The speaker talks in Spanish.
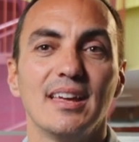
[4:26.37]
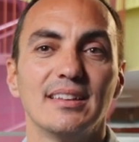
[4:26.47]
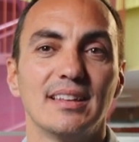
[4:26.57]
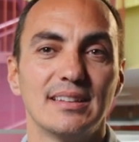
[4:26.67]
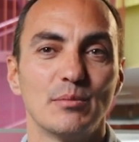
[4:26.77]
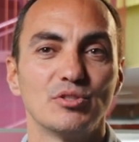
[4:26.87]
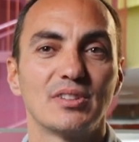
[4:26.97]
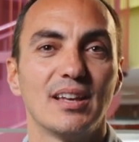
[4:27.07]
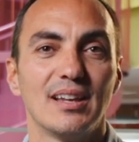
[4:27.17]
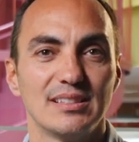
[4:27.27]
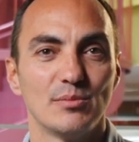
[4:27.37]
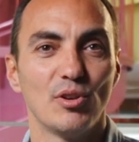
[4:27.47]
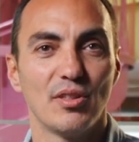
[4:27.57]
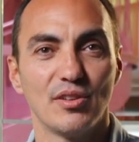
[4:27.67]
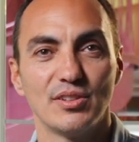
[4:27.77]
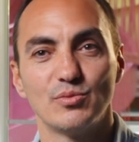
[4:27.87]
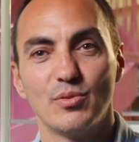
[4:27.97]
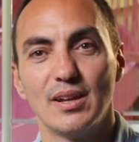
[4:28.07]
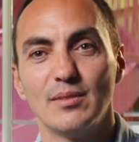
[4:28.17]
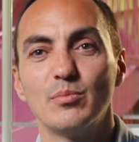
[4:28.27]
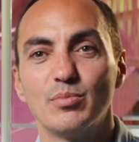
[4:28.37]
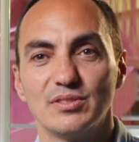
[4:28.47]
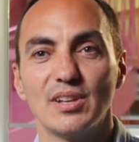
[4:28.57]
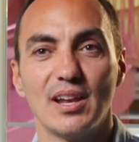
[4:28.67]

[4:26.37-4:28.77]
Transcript: intentamos que las demoliciones fueran pues